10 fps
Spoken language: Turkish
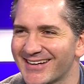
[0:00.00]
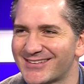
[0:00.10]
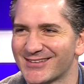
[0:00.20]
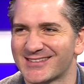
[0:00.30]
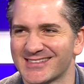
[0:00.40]
ya
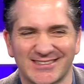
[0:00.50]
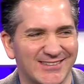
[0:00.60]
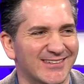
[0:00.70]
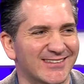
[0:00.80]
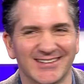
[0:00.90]

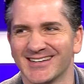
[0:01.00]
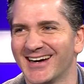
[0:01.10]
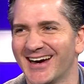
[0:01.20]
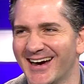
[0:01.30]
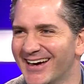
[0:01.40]
onunla
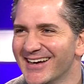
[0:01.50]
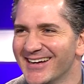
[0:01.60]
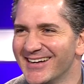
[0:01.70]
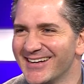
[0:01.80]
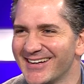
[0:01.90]
ilgili şey
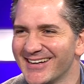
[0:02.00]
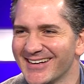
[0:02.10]
var yani.